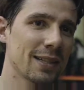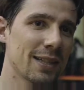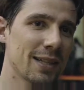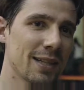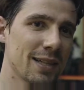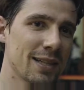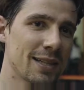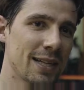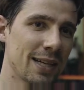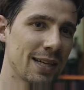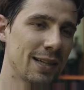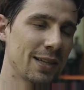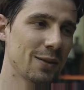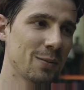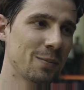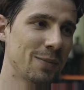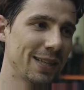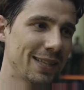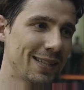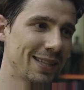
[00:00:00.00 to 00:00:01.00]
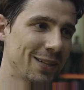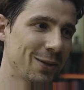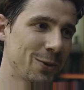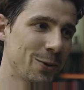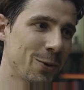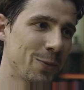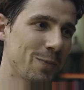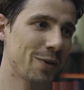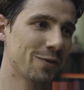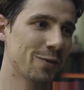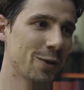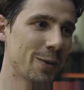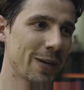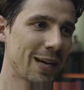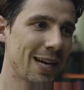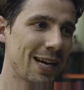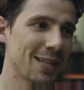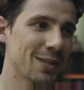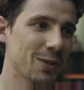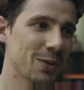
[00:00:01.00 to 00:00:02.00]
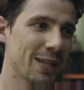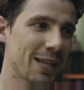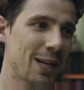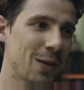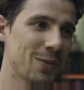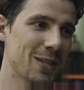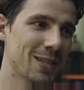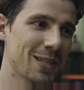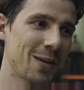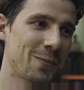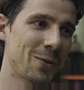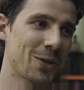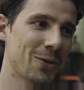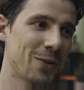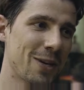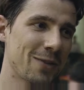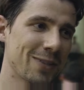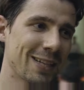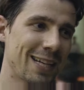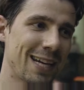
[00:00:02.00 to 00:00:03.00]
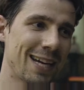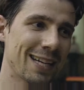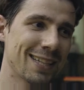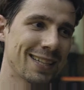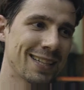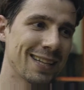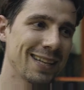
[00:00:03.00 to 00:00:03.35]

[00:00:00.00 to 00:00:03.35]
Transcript: sind in, mitten in der Olympia-Vorbereitung. Ich glaube, das kann man schwer vergleichen.